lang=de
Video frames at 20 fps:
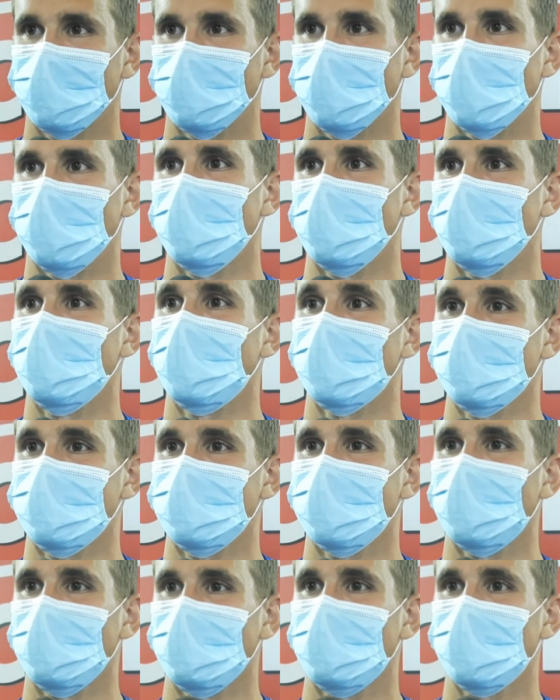äh, ja, wenn wir
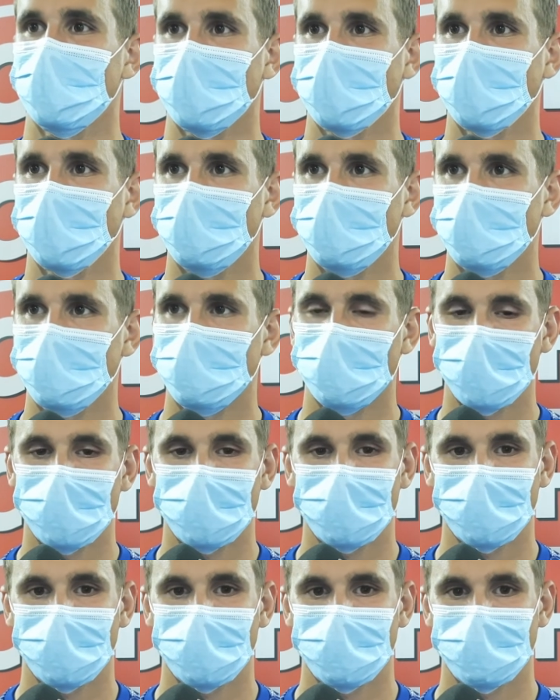das auch für ihn könnten
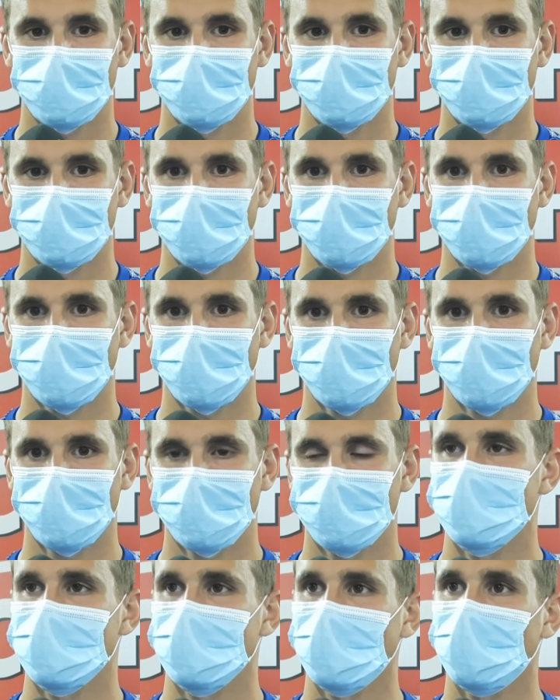machen und äh,
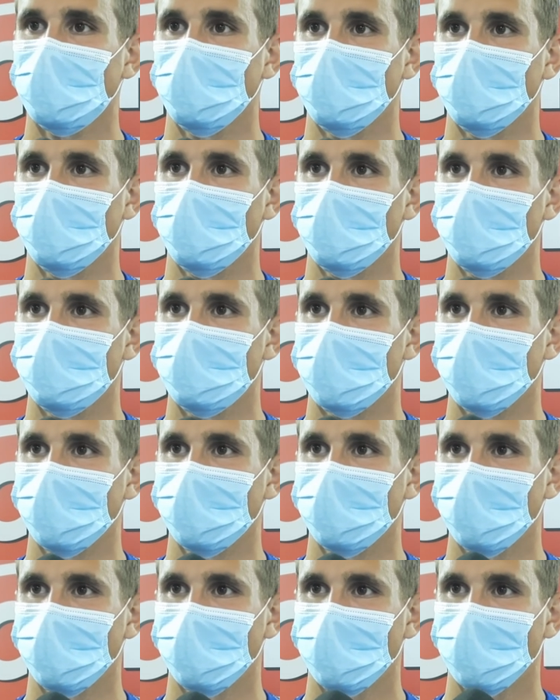einen Sieg können holen für
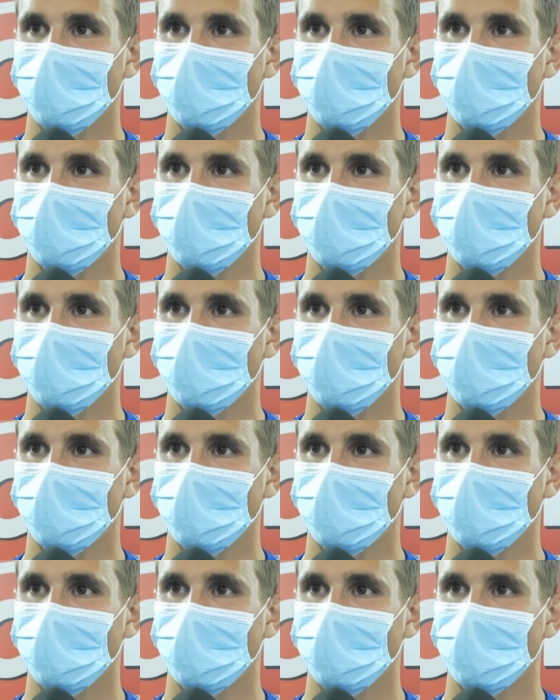ihn.